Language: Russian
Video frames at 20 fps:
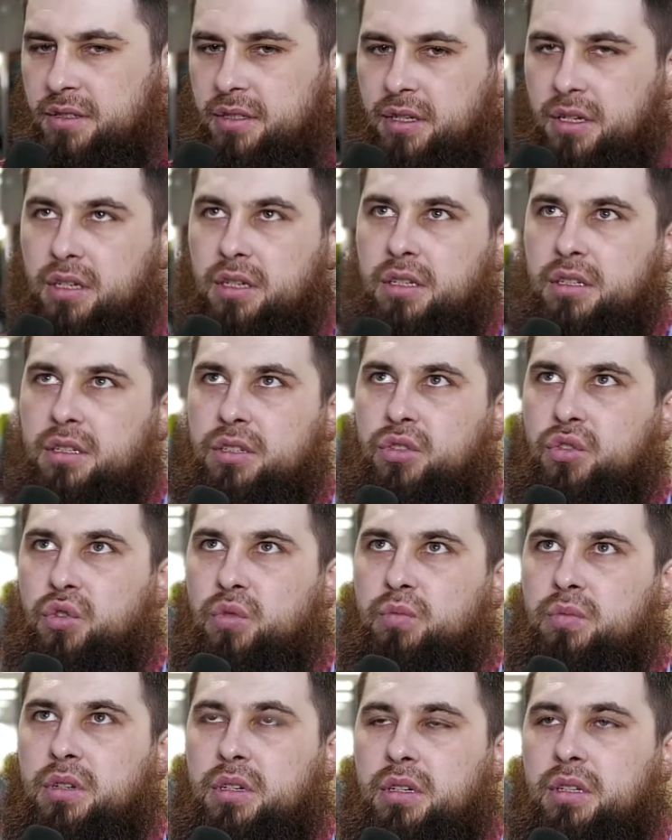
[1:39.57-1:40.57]
цель,
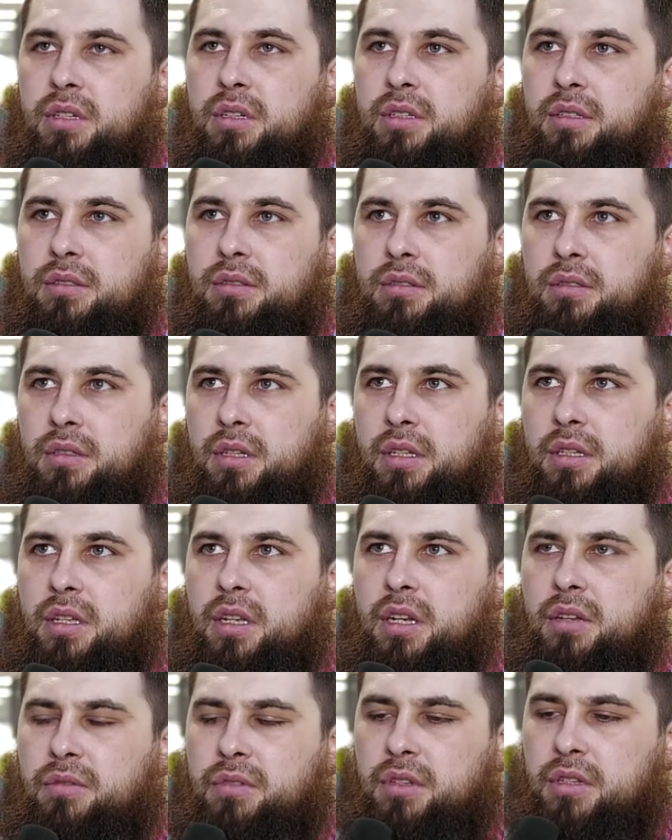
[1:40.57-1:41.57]
чтобы,
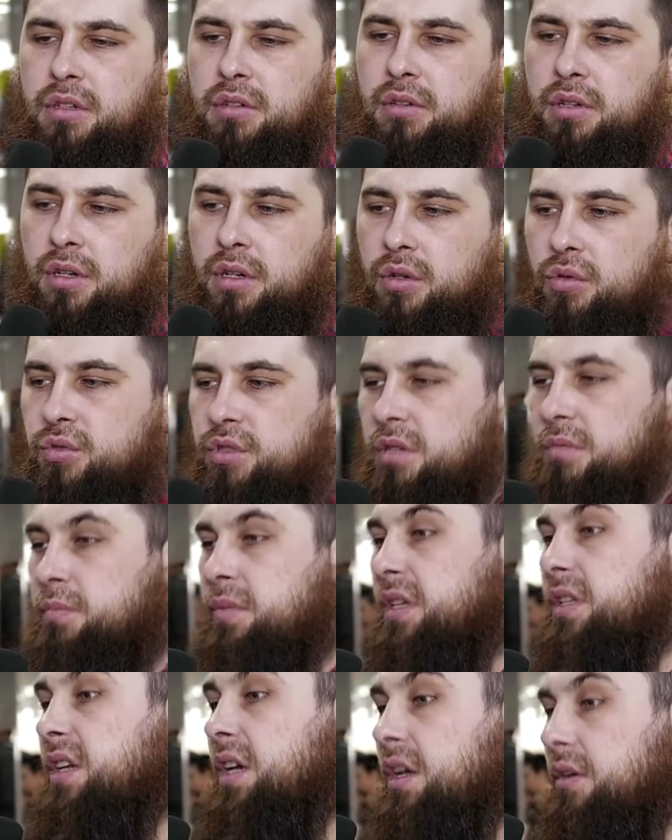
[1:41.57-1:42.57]
откровенно говоря, людям
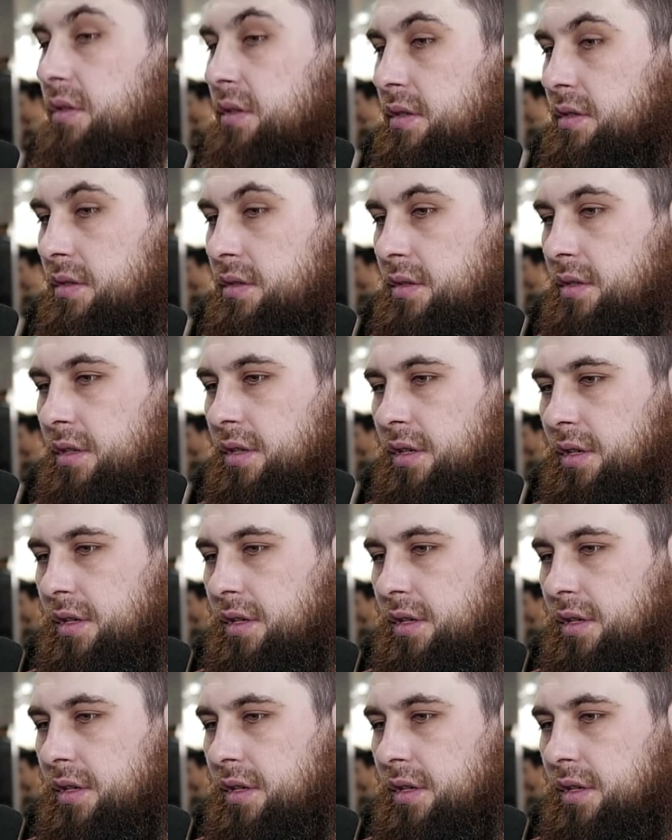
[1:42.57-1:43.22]
понравилось.